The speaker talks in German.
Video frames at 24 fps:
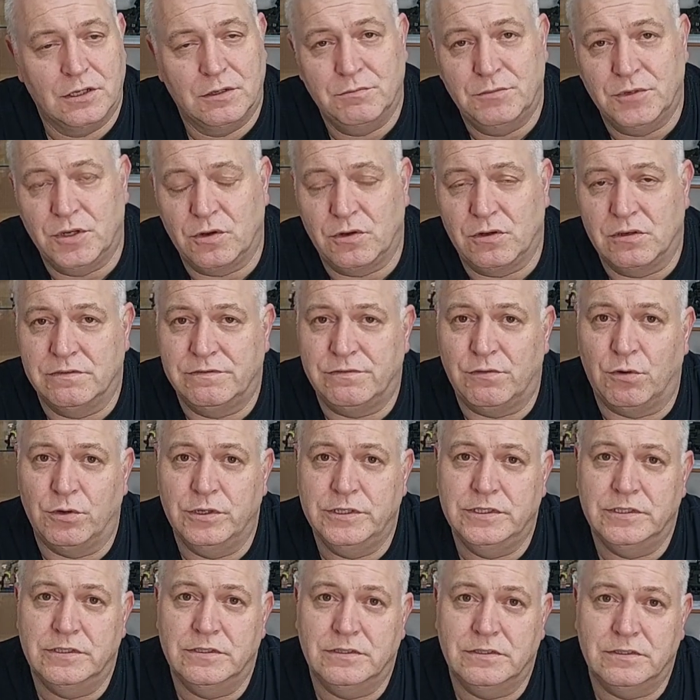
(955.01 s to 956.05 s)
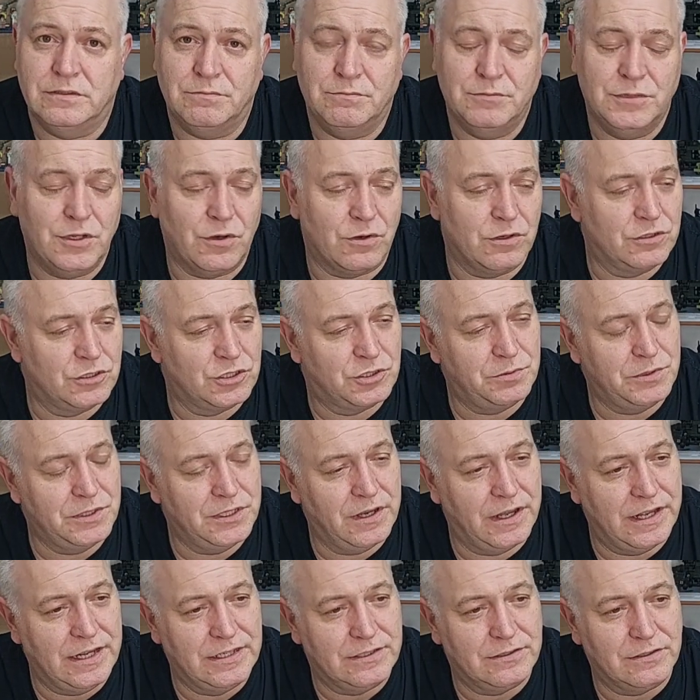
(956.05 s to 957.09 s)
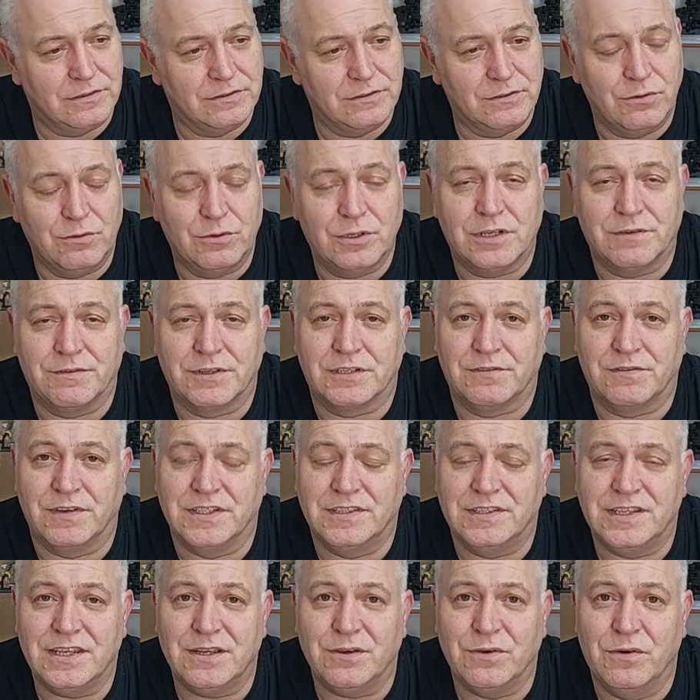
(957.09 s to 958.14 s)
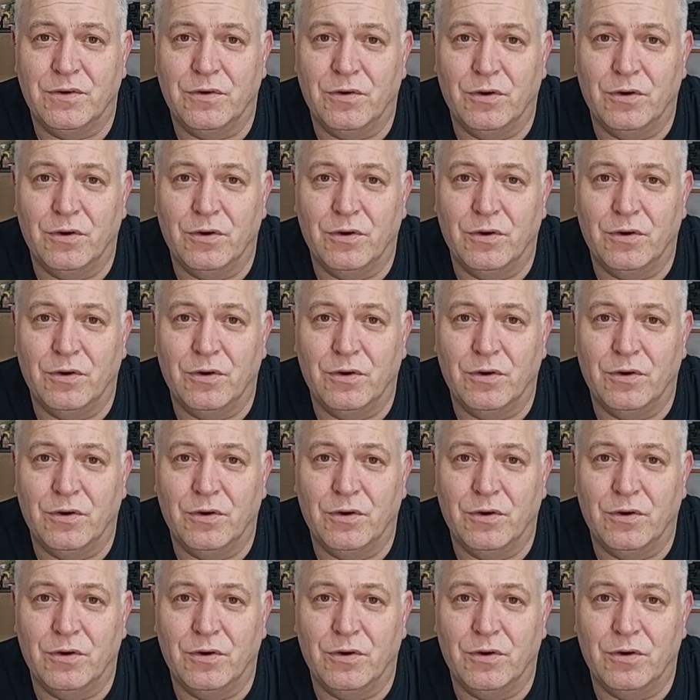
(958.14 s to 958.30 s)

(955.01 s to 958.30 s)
mit eurer Freundin, mit euren Schwiegereltern oder was weiß ich.